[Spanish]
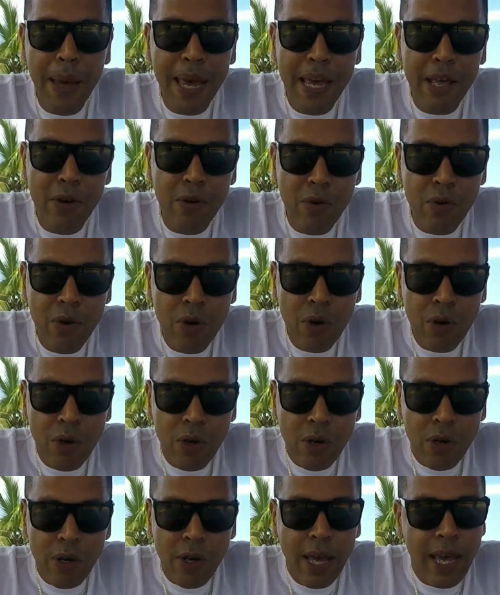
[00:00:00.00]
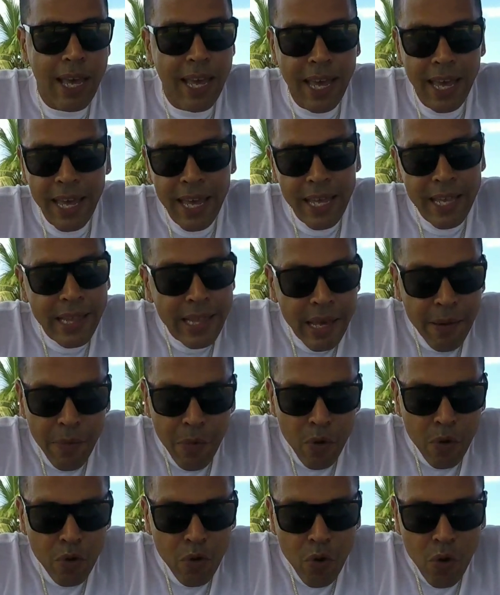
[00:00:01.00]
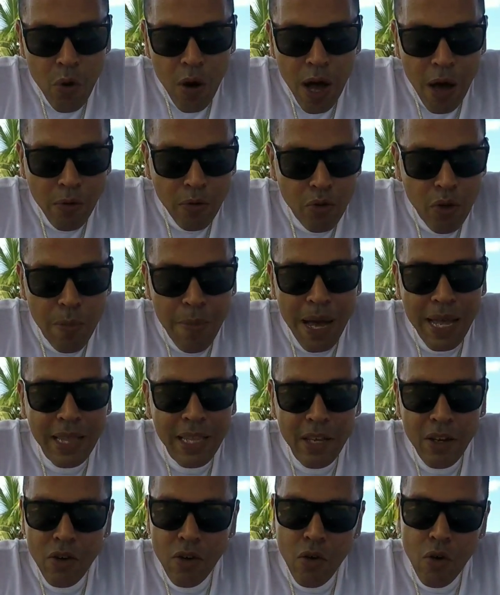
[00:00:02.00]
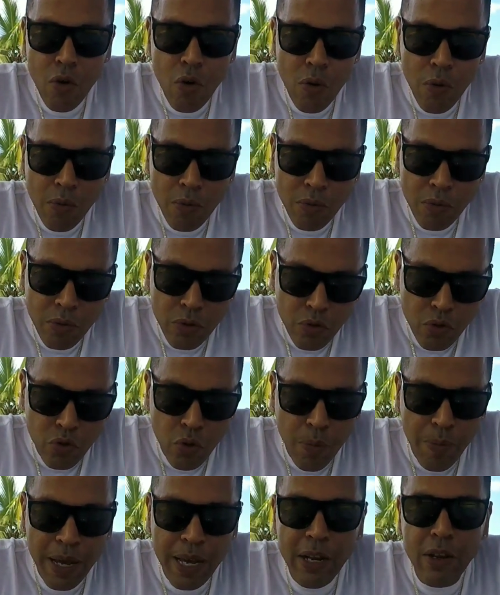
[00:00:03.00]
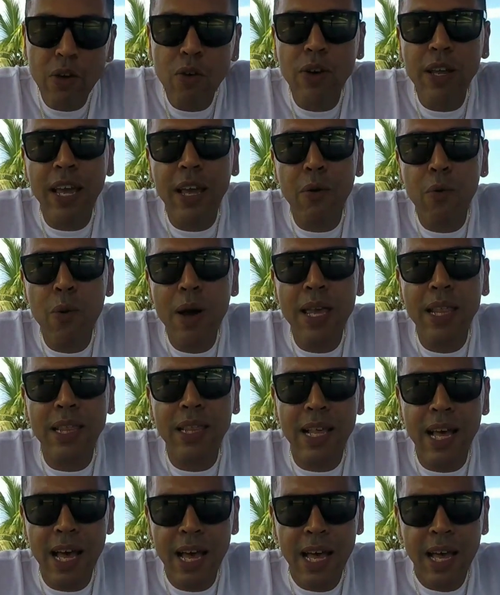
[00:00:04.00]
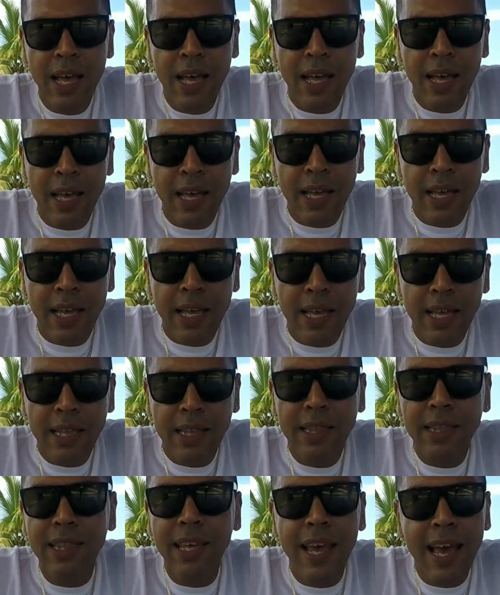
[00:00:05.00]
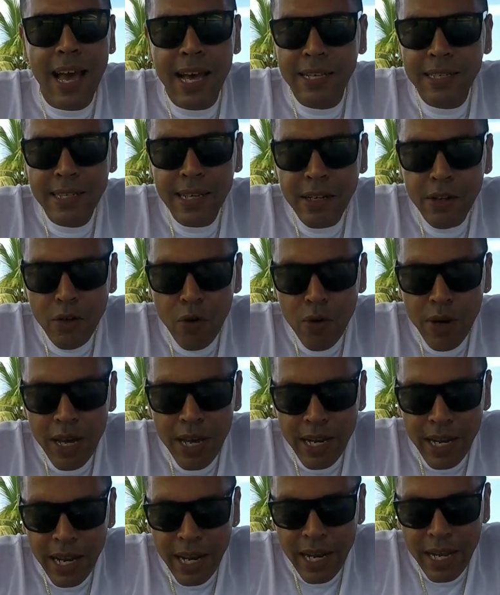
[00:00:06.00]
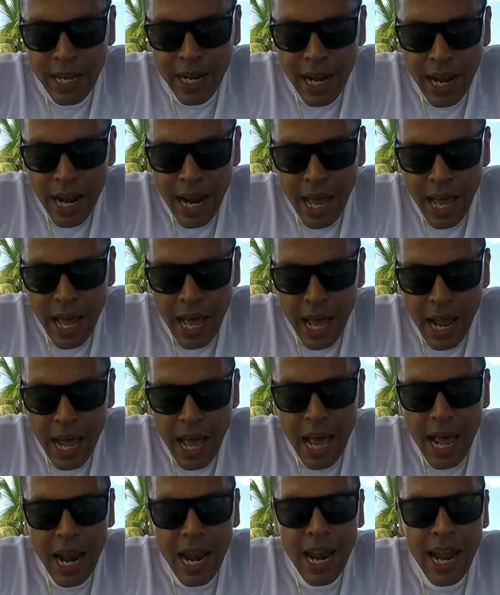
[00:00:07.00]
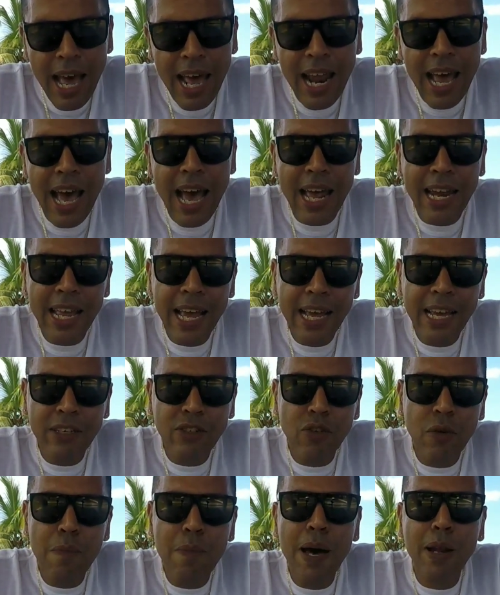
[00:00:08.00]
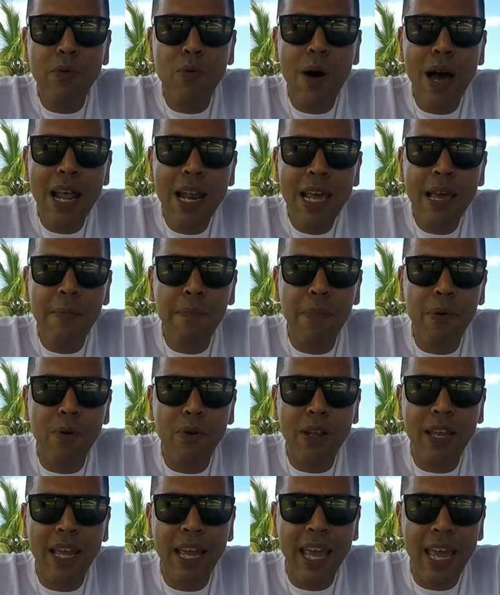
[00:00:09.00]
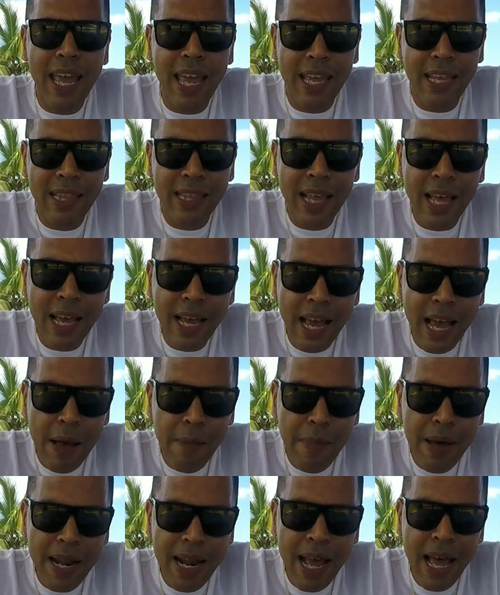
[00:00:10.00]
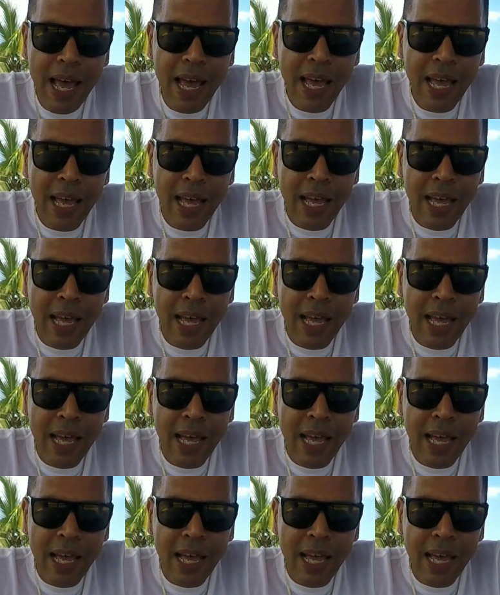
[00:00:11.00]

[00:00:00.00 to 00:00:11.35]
pero es que este modo automático superior que cuenta hace no querer ir a, las áreas que son manuales, porque esta cámara